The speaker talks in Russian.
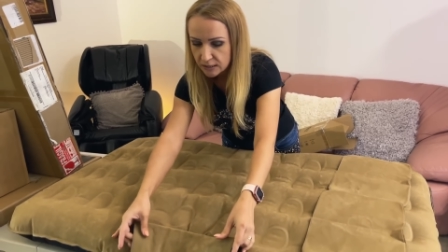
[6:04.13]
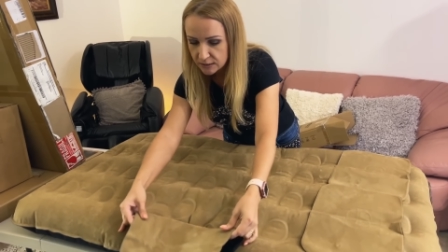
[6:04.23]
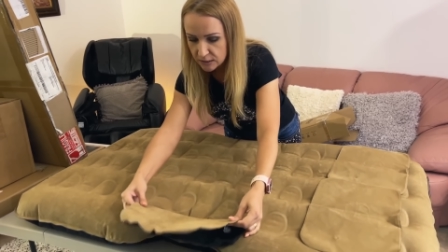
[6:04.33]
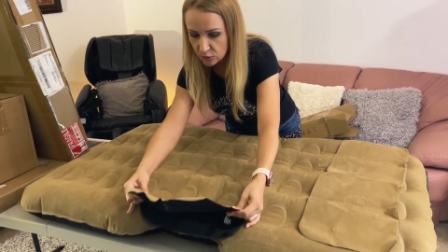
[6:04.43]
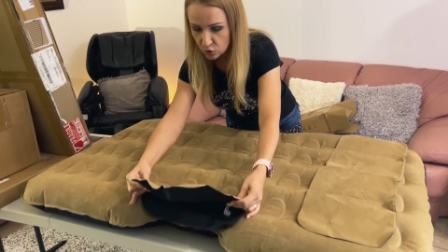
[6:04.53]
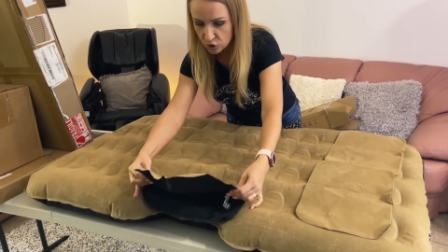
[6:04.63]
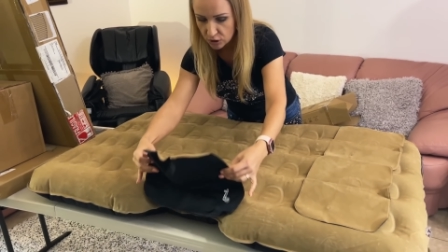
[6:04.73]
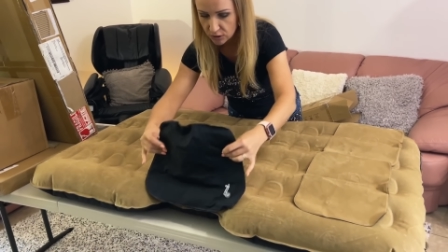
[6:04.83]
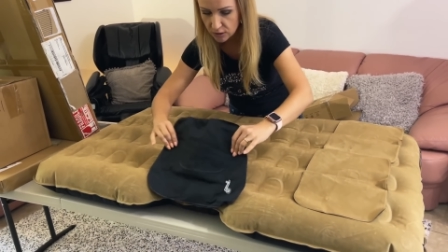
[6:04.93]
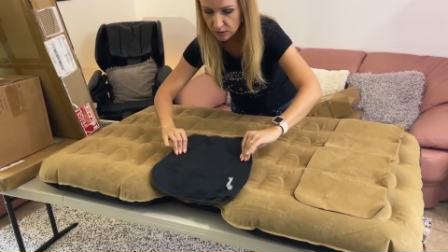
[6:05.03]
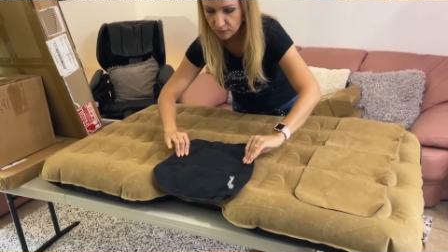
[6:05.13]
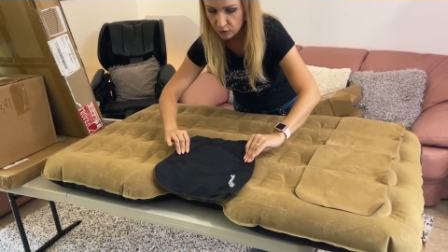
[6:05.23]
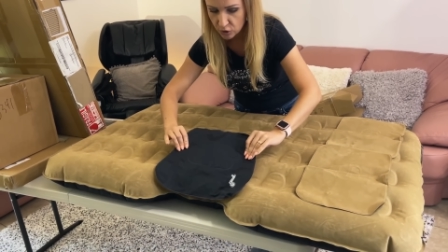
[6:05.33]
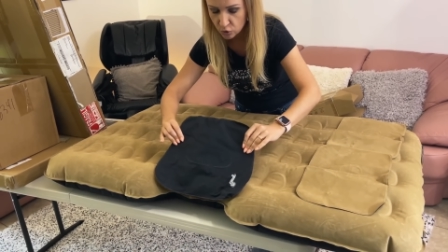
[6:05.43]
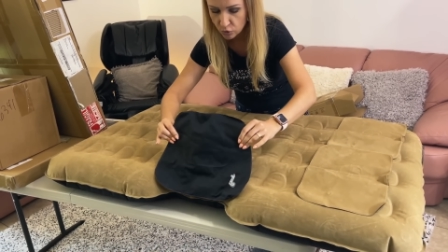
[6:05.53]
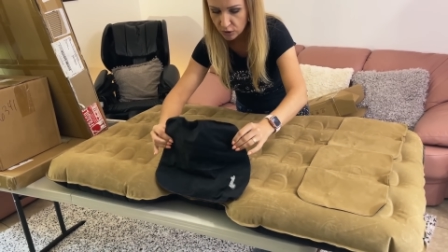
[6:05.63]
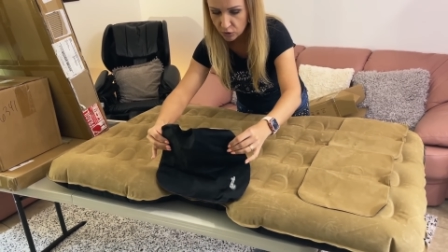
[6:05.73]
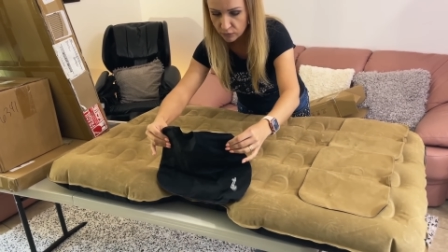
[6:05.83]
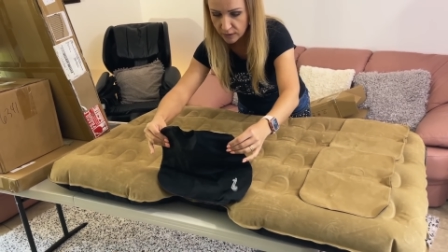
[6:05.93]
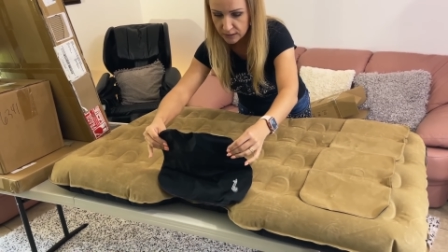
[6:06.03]
здесь тоже э, вот эта штука
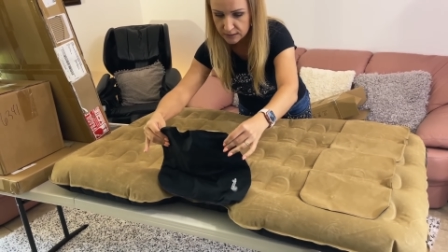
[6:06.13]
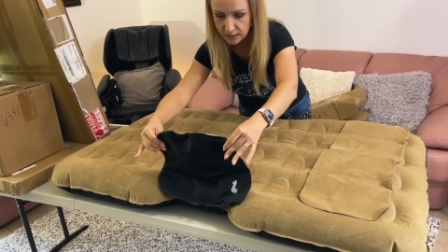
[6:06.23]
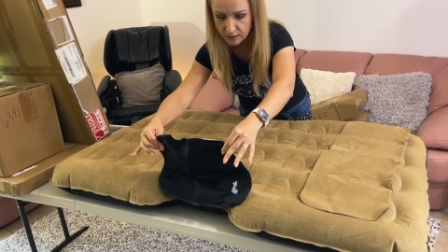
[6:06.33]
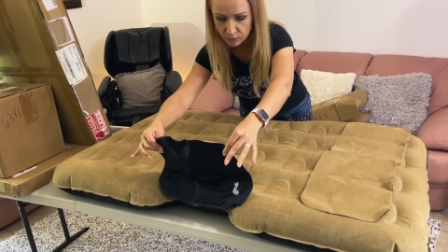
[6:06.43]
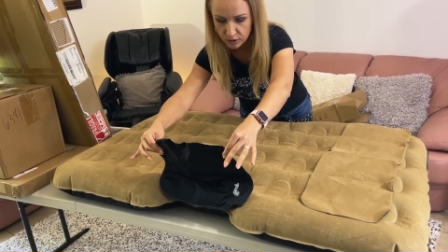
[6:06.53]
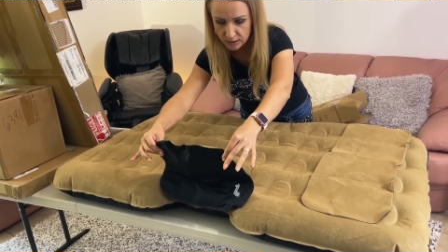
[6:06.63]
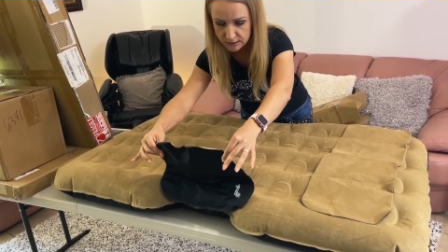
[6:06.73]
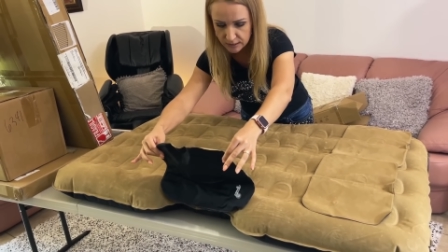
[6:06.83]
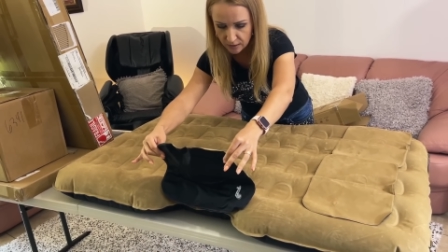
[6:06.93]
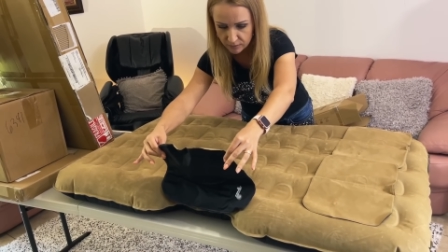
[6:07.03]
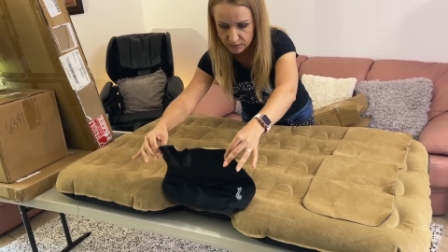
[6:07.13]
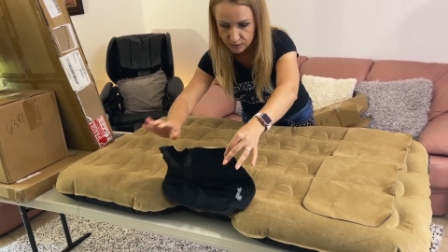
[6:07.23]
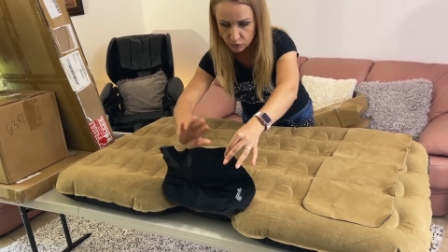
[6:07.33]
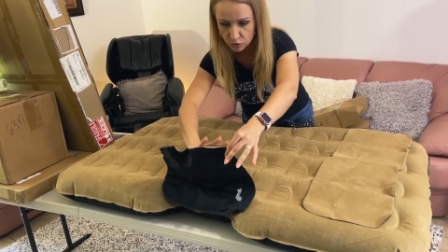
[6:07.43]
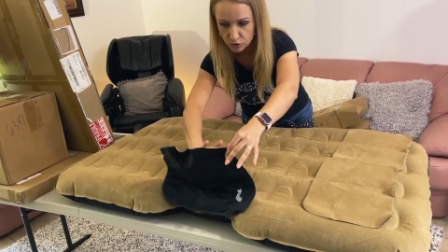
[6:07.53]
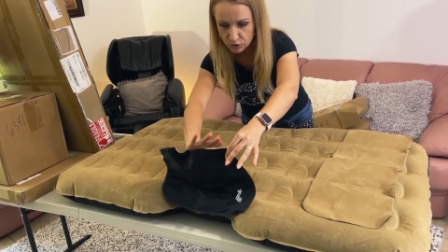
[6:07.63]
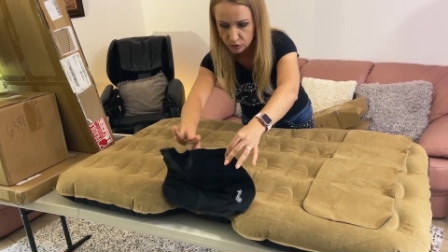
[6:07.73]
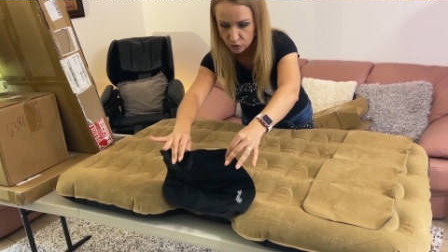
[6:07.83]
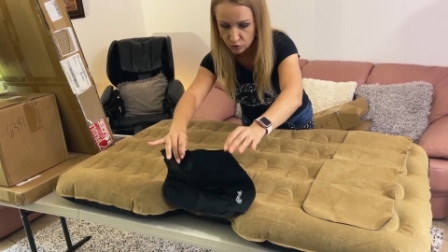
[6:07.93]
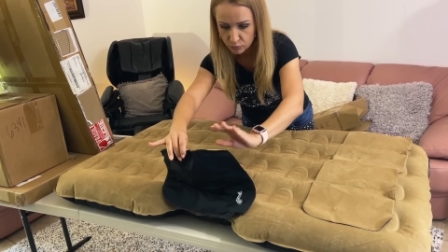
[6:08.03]
надувается, и она вот так ставится, то есть,
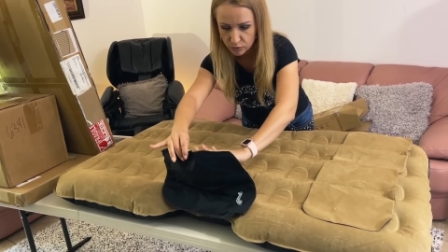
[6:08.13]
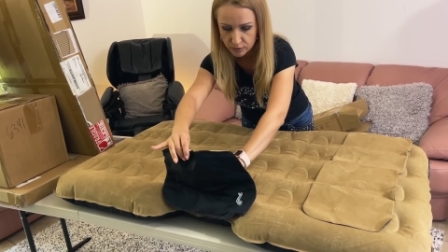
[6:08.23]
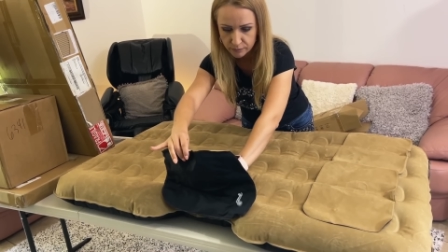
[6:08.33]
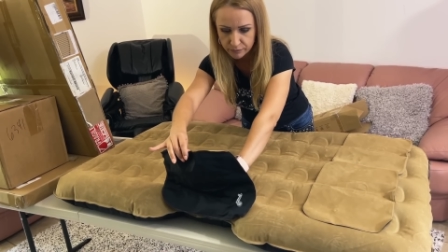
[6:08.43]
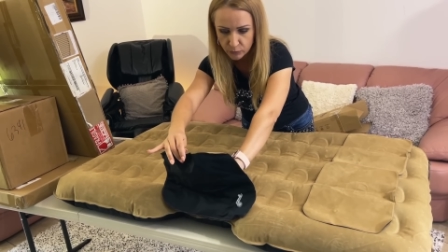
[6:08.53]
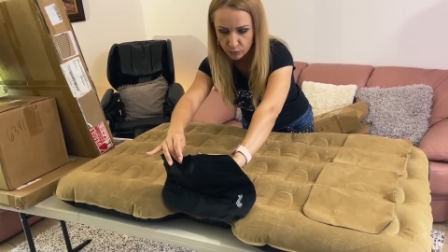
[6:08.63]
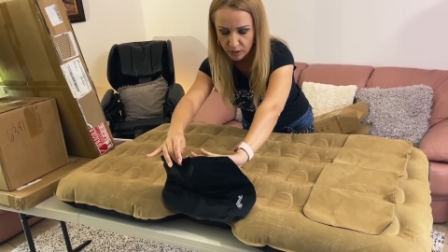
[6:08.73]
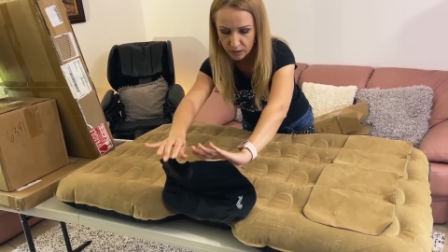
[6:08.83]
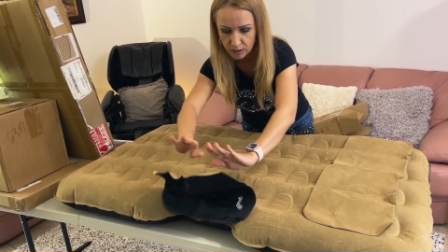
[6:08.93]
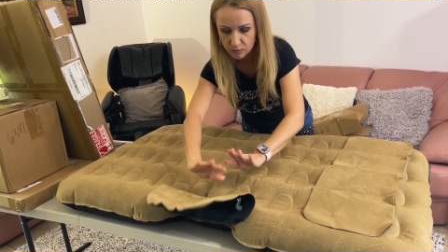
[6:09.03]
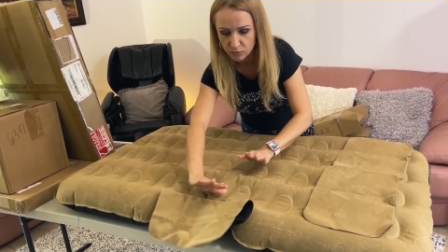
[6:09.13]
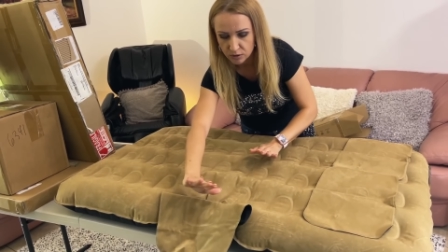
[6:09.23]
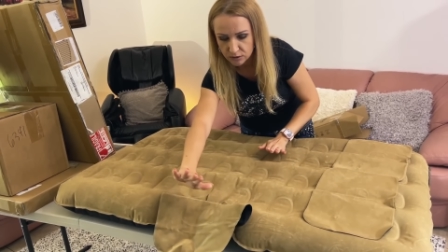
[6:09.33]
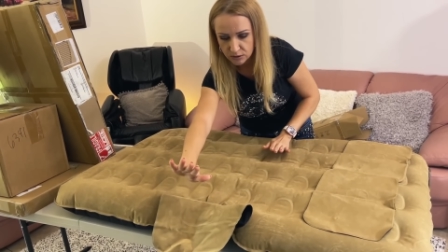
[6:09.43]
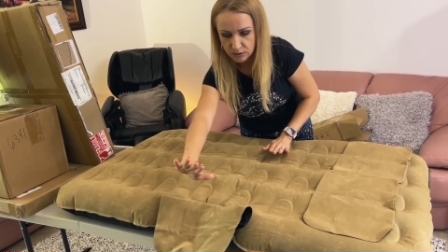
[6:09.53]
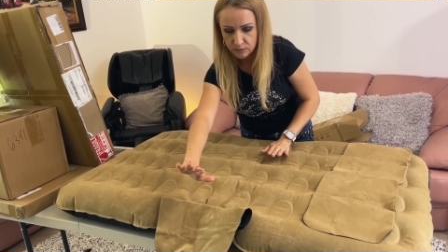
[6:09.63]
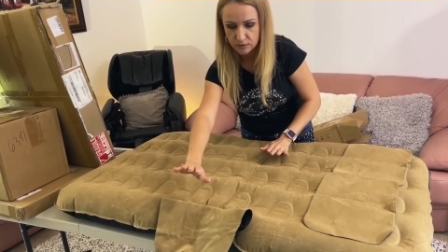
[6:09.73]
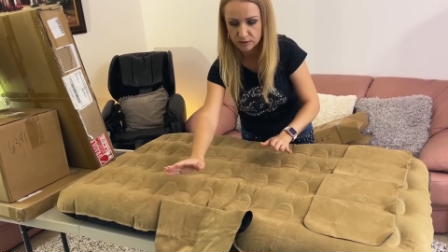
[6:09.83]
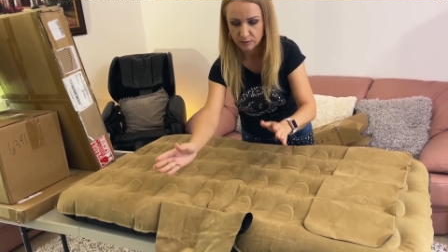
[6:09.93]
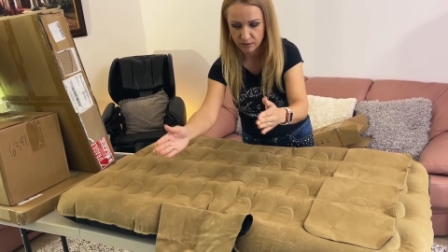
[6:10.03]
чтобы, ну, мягкое было здесь,
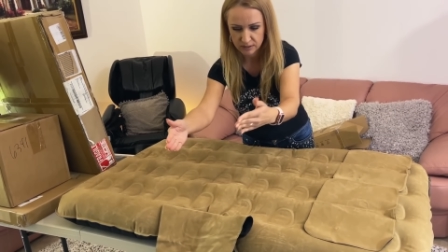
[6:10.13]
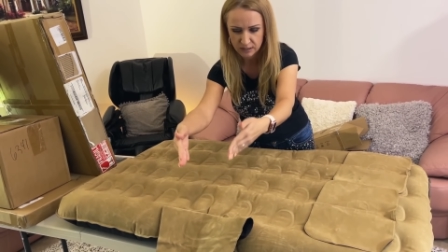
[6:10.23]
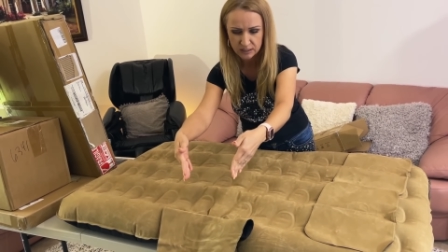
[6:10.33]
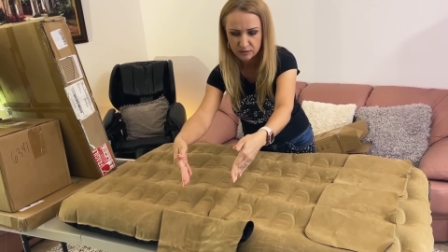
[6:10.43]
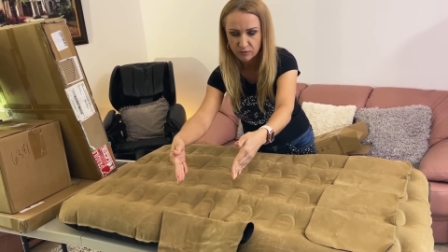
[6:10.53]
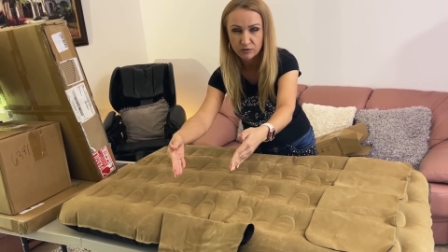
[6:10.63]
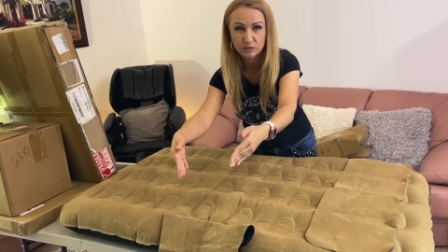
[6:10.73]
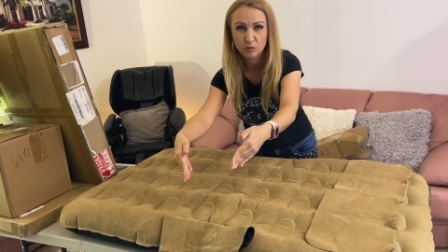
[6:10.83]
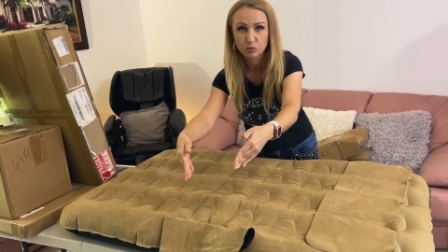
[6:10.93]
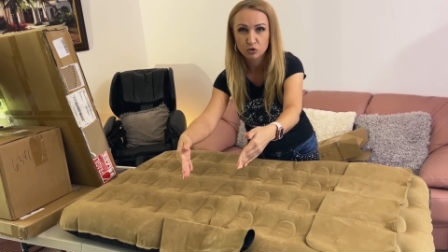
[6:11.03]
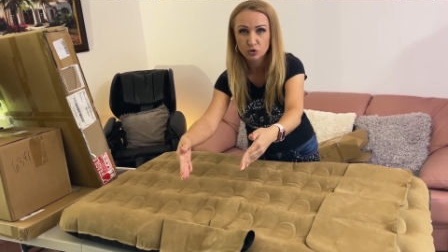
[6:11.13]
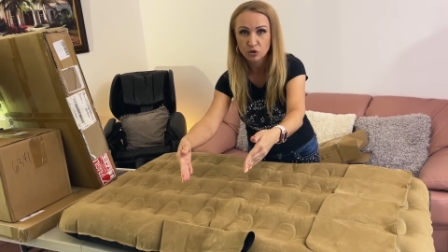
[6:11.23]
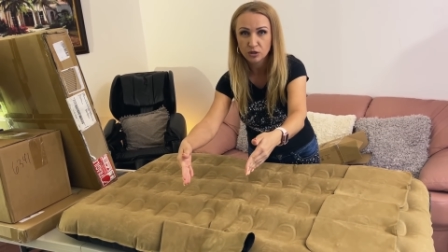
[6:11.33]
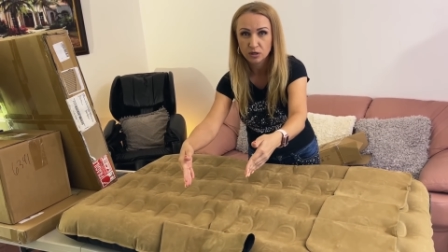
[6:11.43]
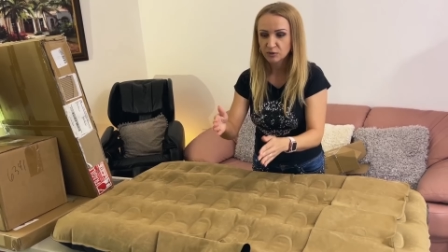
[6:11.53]
где пространство, видимо, пустое,